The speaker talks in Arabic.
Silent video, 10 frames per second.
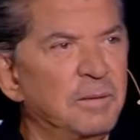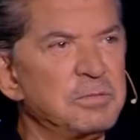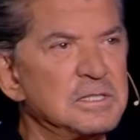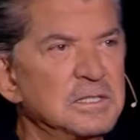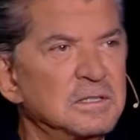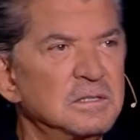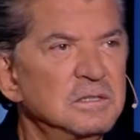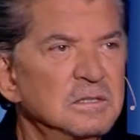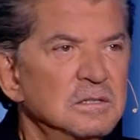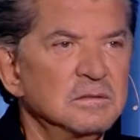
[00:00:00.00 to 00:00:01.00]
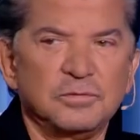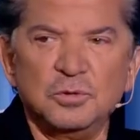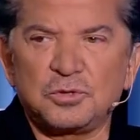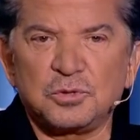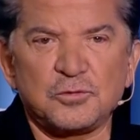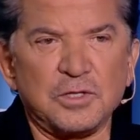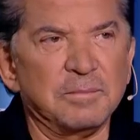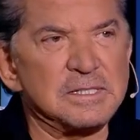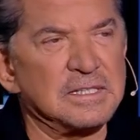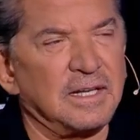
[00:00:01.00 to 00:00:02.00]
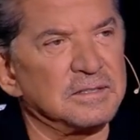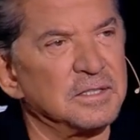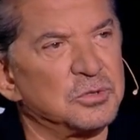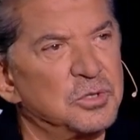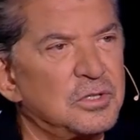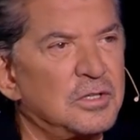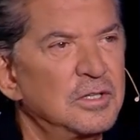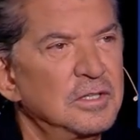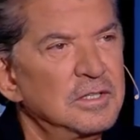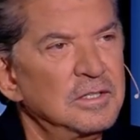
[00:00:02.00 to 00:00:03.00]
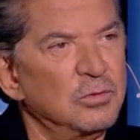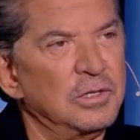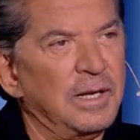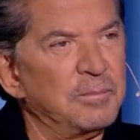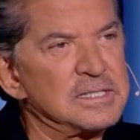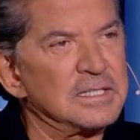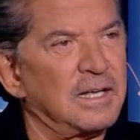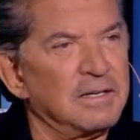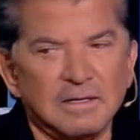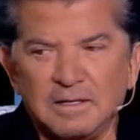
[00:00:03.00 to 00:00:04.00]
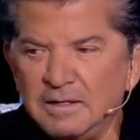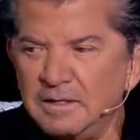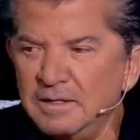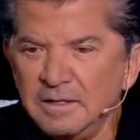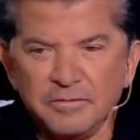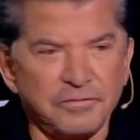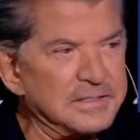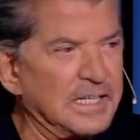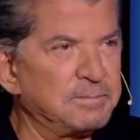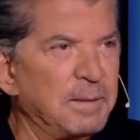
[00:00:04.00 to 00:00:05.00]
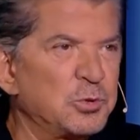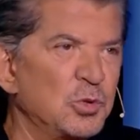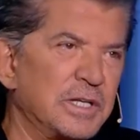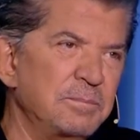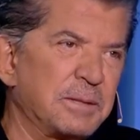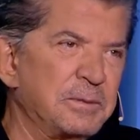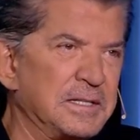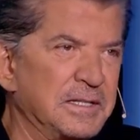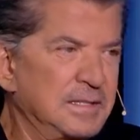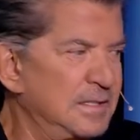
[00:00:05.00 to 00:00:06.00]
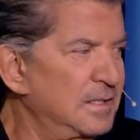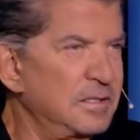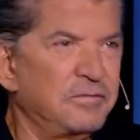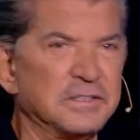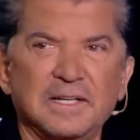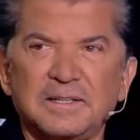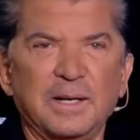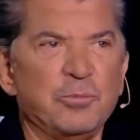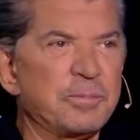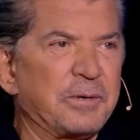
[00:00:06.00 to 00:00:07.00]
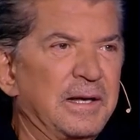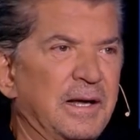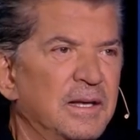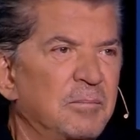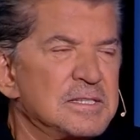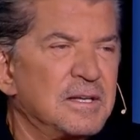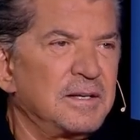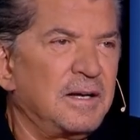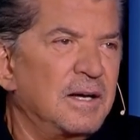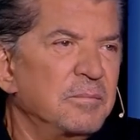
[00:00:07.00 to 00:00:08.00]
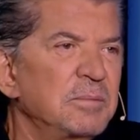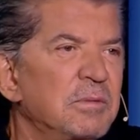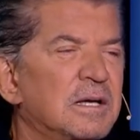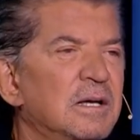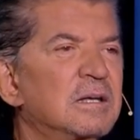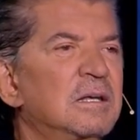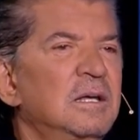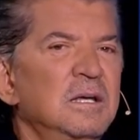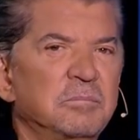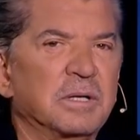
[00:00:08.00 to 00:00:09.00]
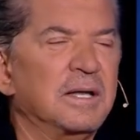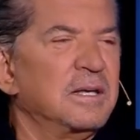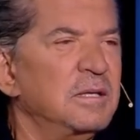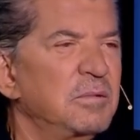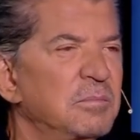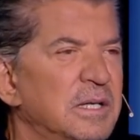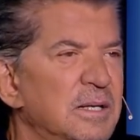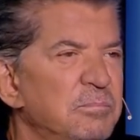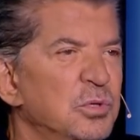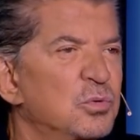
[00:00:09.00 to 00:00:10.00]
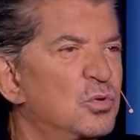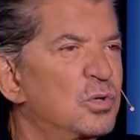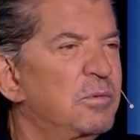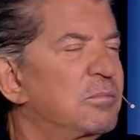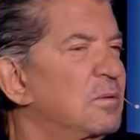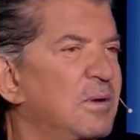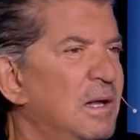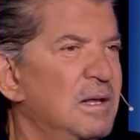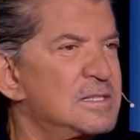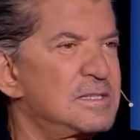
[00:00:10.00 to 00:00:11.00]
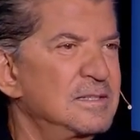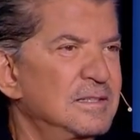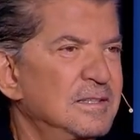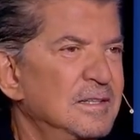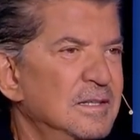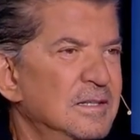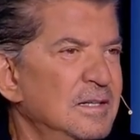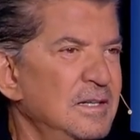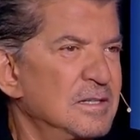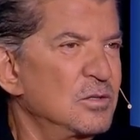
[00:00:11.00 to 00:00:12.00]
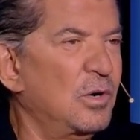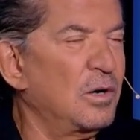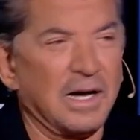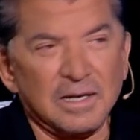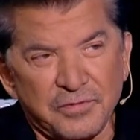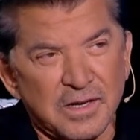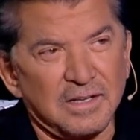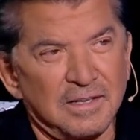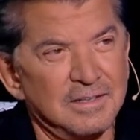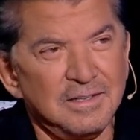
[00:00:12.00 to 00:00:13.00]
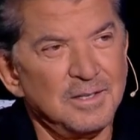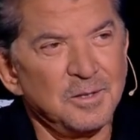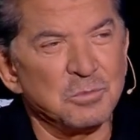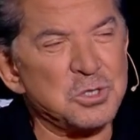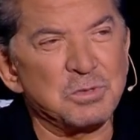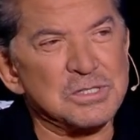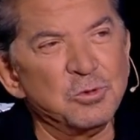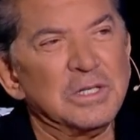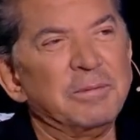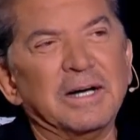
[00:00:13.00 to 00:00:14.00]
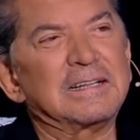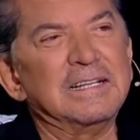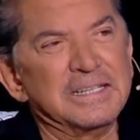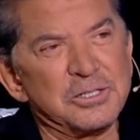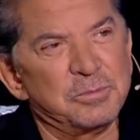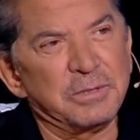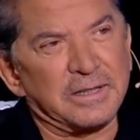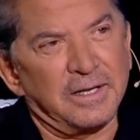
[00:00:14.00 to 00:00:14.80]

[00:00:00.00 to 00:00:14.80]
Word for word: اللي عم بيصير شو فوت شوف شو عم بيصير على التيك توك واللي عم بيصير على انفتحت ما بدي اقول كلمه كبيره انفتحت الابواب كلها على مصاريع مين ما كان بيغني مين ما كان بيقول مين خلص إيه؟ وعلى فكره مش بسهوله بقى تلاقي نجم